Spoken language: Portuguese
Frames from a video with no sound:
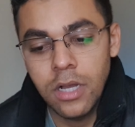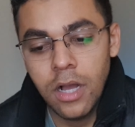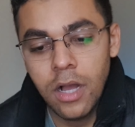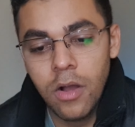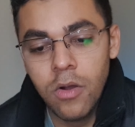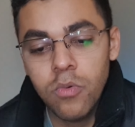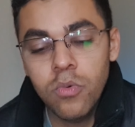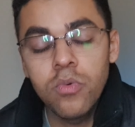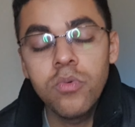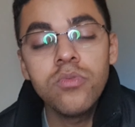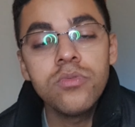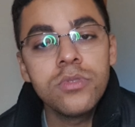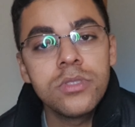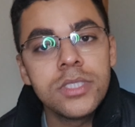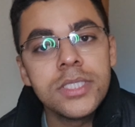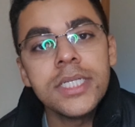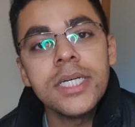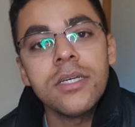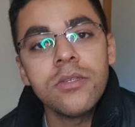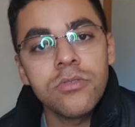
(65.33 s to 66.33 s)
Há
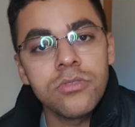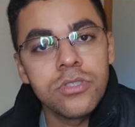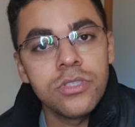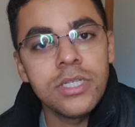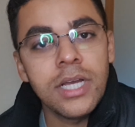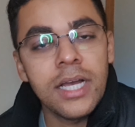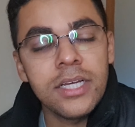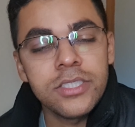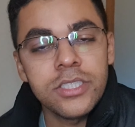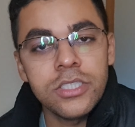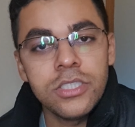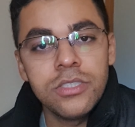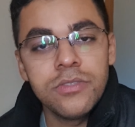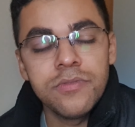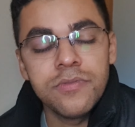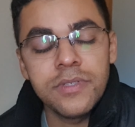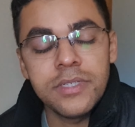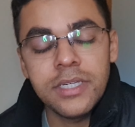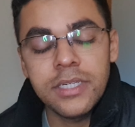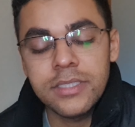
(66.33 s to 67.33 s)
alguns anos já a
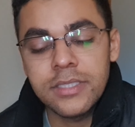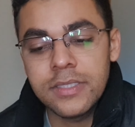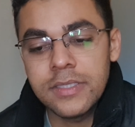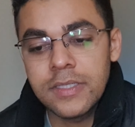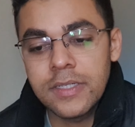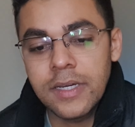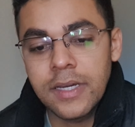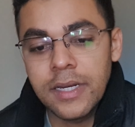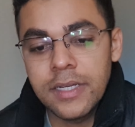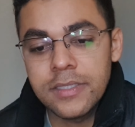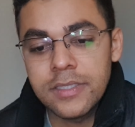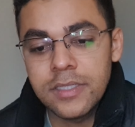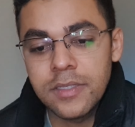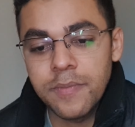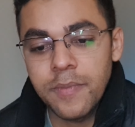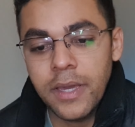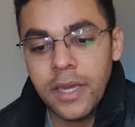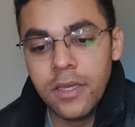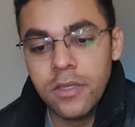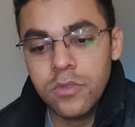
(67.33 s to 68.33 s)
gente vê esse
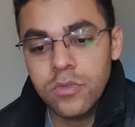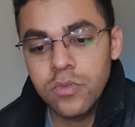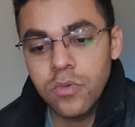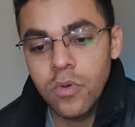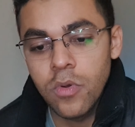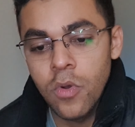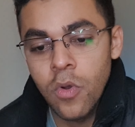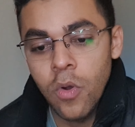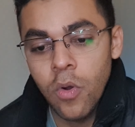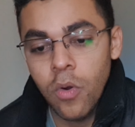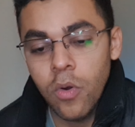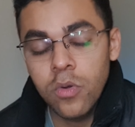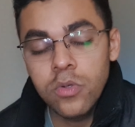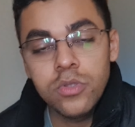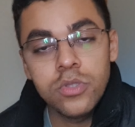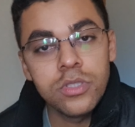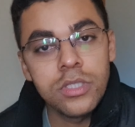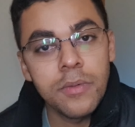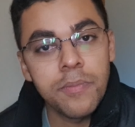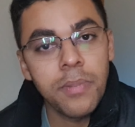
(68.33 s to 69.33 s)
crescimento
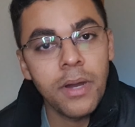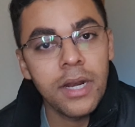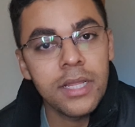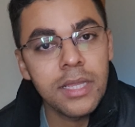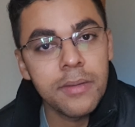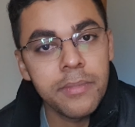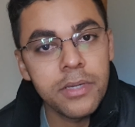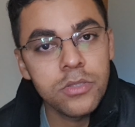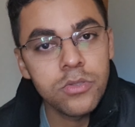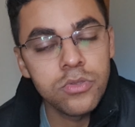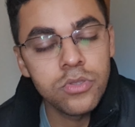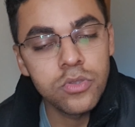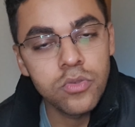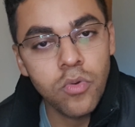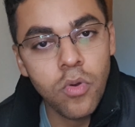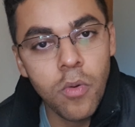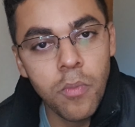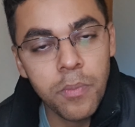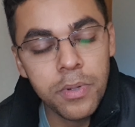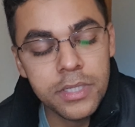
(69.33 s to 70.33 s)
onde o departamento de
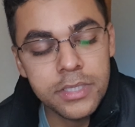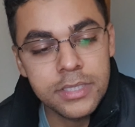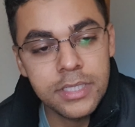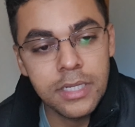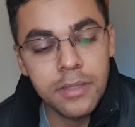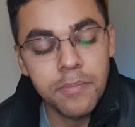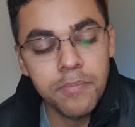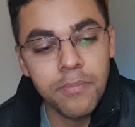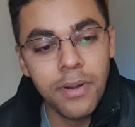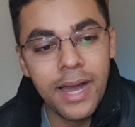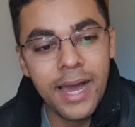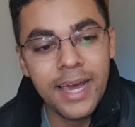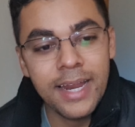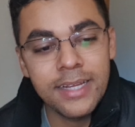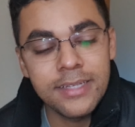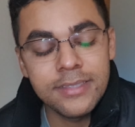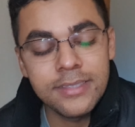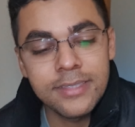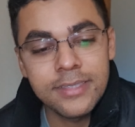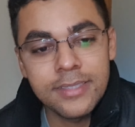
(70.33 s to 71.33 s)
compras ele
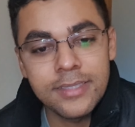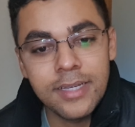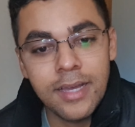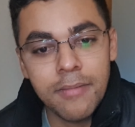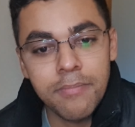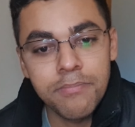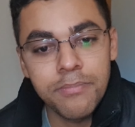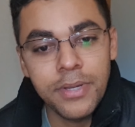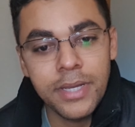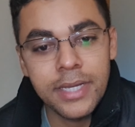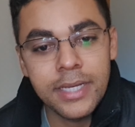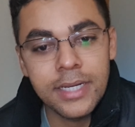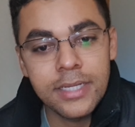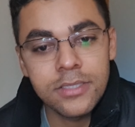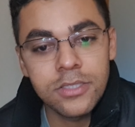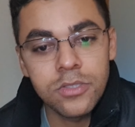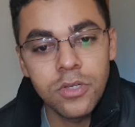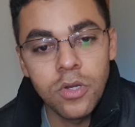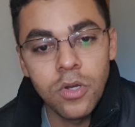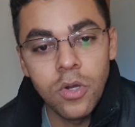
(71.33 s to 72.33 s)
para de ser
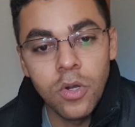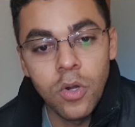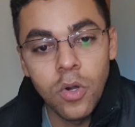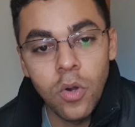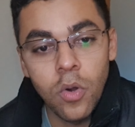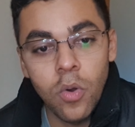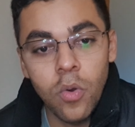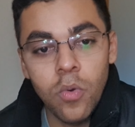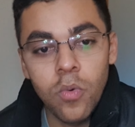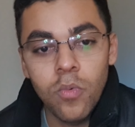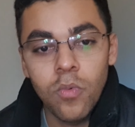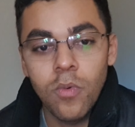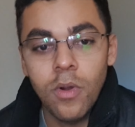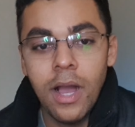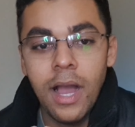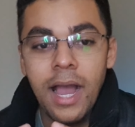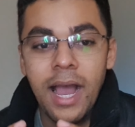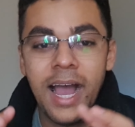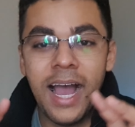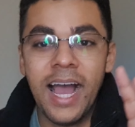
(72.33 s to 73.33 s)
apenas um
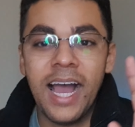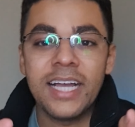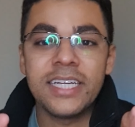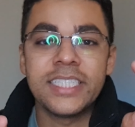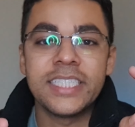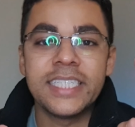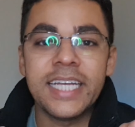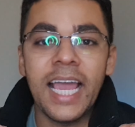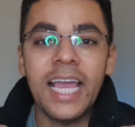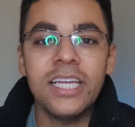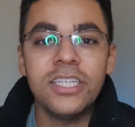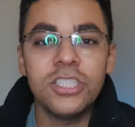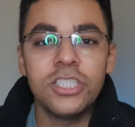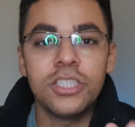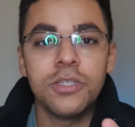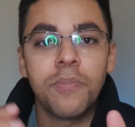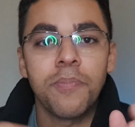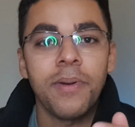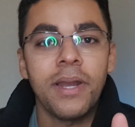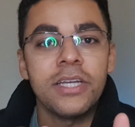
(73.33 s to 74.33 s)

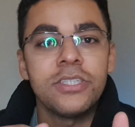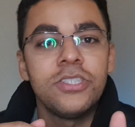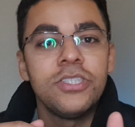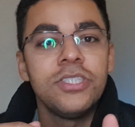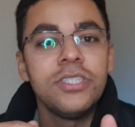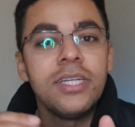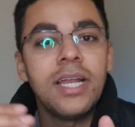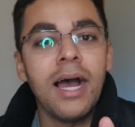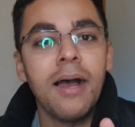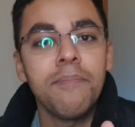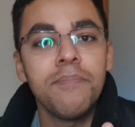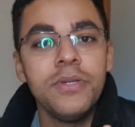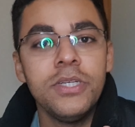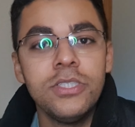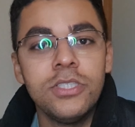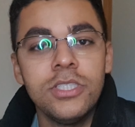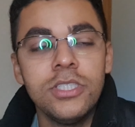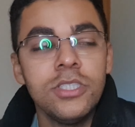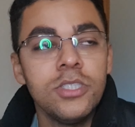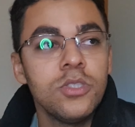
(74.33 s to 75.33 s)
agente para tirar
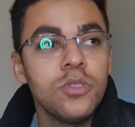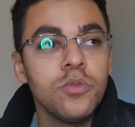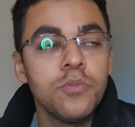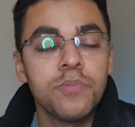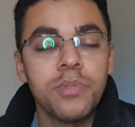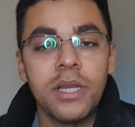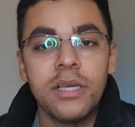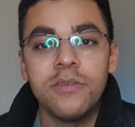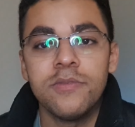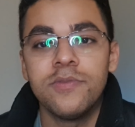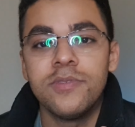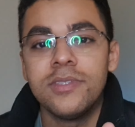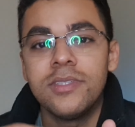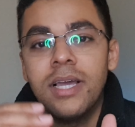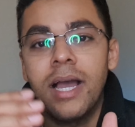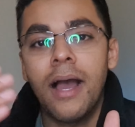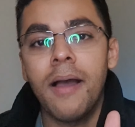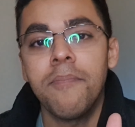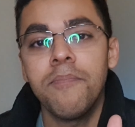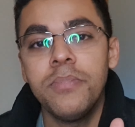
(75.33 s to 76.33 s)
pedido, para
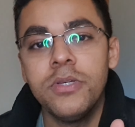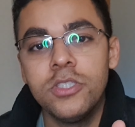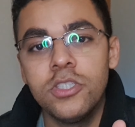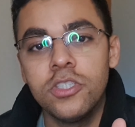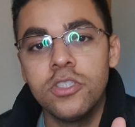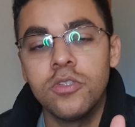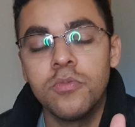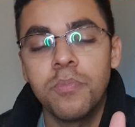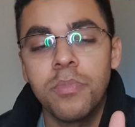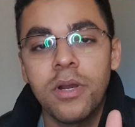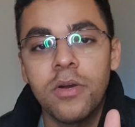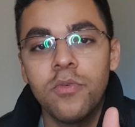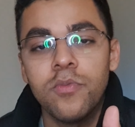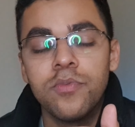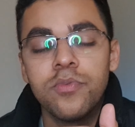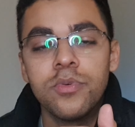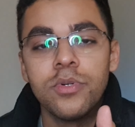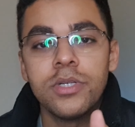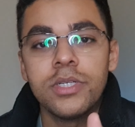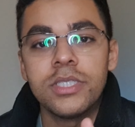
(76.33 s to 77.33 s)
enviar pedido para o
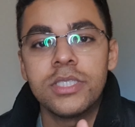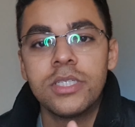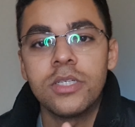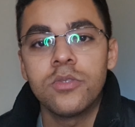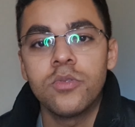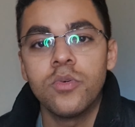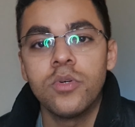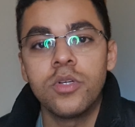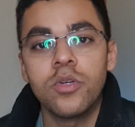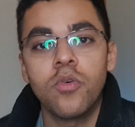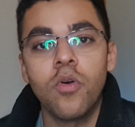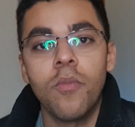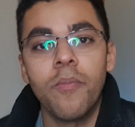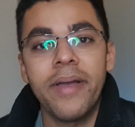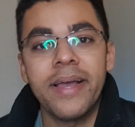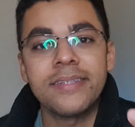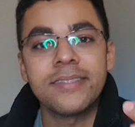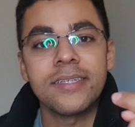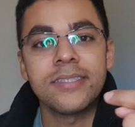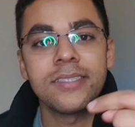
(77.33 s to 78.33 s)
fornecedor e
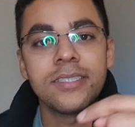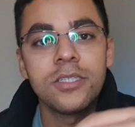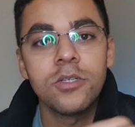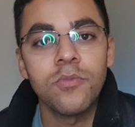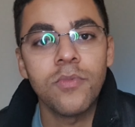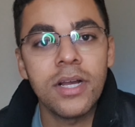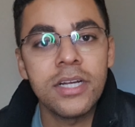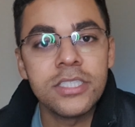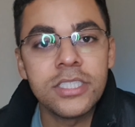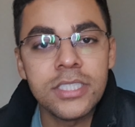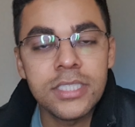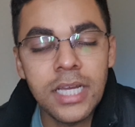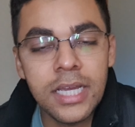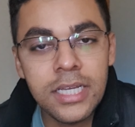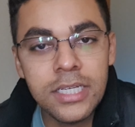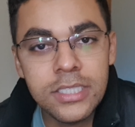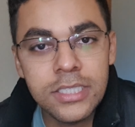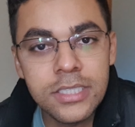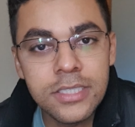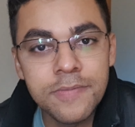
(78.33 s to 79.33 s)
começa a ser um
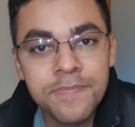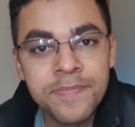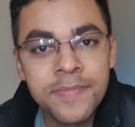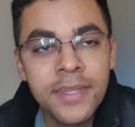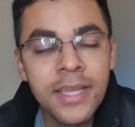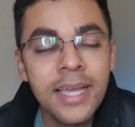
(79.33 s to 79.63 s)
agente